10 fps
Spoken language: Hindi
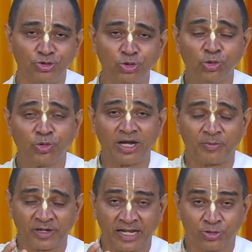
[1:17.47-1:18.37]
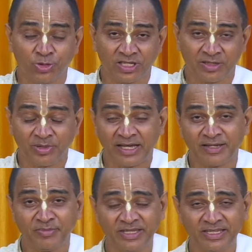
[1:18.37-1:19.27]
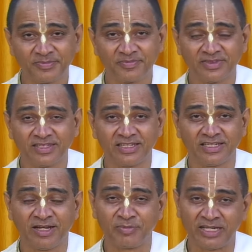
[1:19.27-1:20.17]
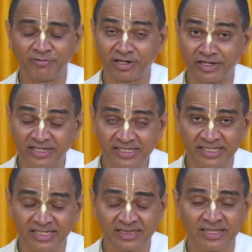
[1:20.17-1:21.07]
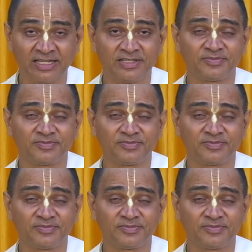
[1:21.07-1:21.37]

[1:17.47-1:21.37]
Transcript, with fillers: दो अपराधों के बारे में हमने वर्णन किया था